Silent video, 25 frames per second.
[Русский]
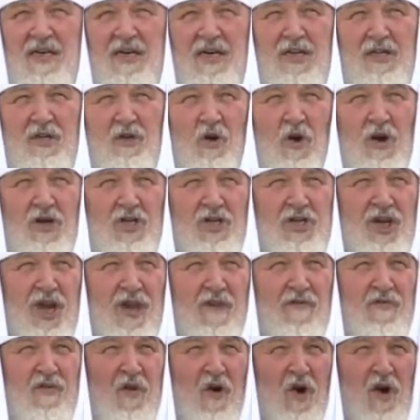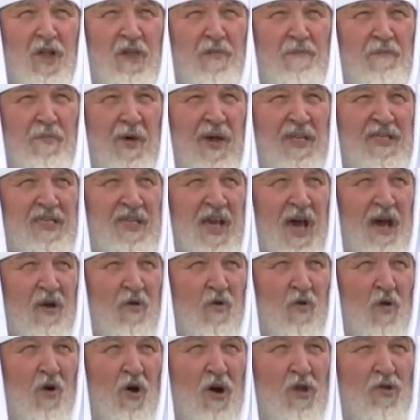кто живет по
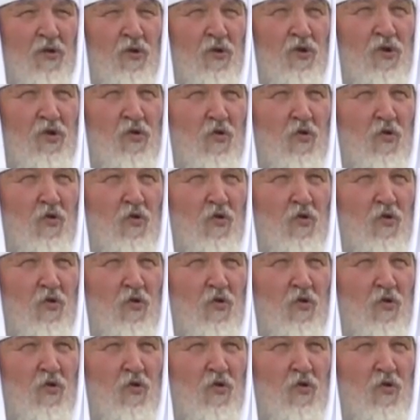закону